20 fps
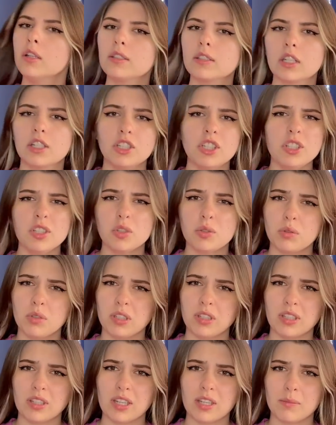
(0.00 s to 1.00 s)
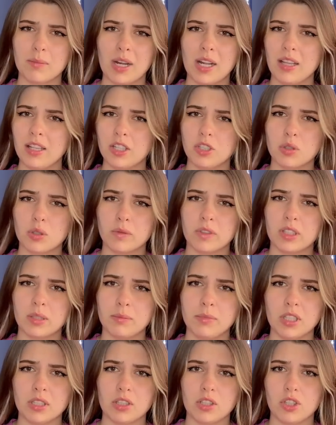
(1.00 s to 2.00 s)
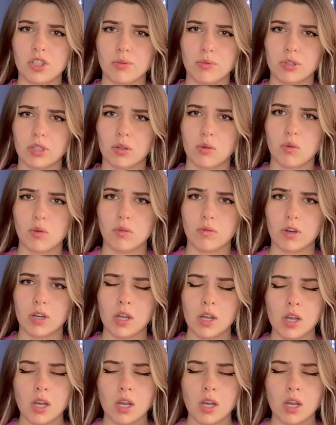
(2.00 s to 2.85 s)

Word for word: Скажите, что это нормально и что в этом нет ничего такого